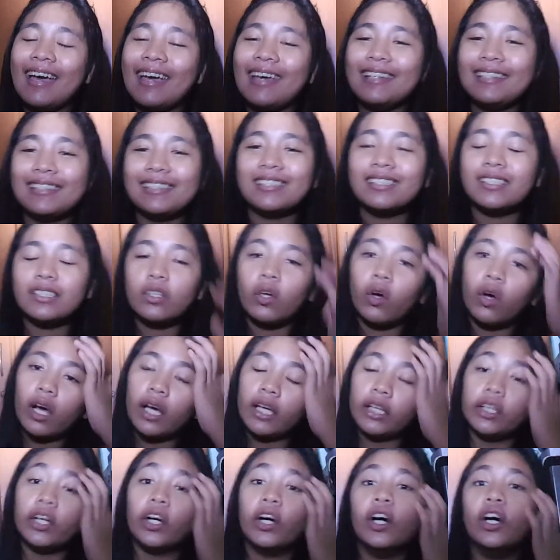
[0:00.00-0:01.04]
Hi! So,
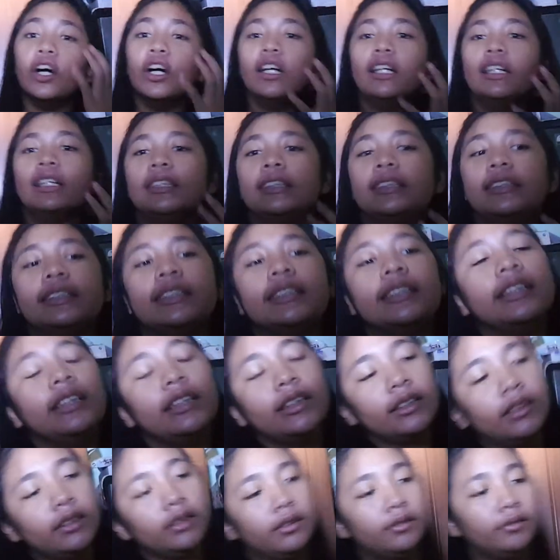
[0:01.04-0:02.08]
ngayon,
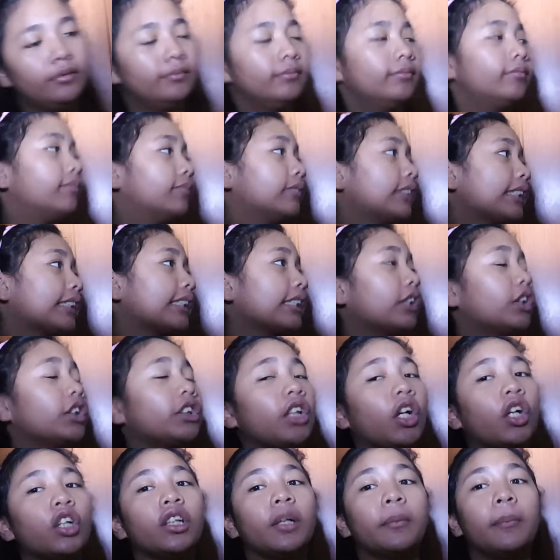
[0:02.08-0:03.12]
sasagot
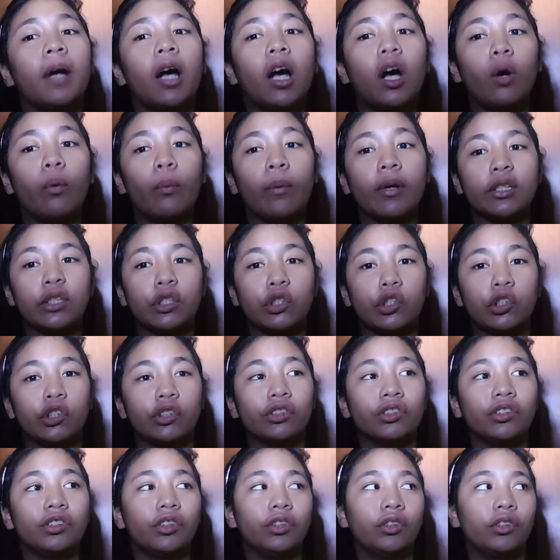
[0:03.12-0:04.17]
ako ng mga question
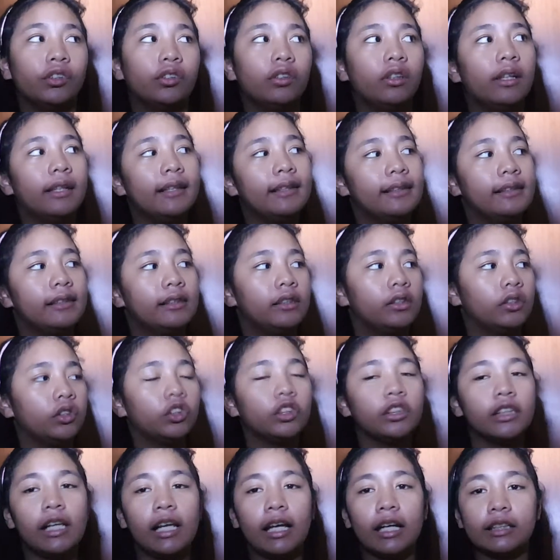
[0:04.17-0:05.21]
nyo and
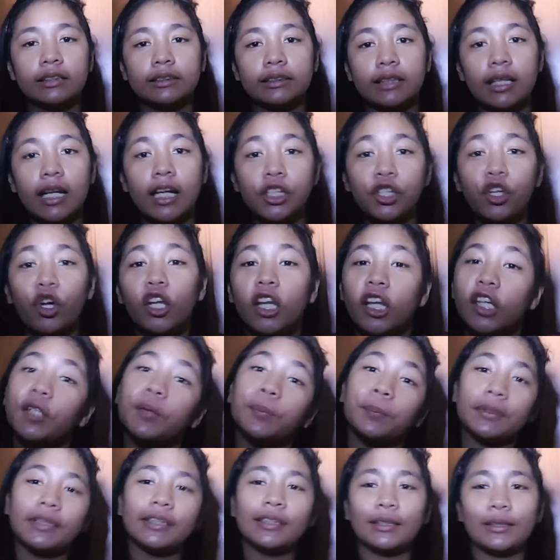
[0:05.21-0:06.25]
yun lang. Sarado ko lang
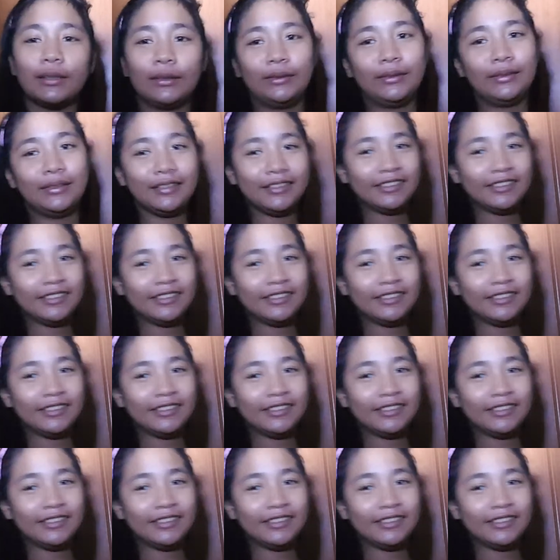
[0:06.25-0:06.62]
yung pinto.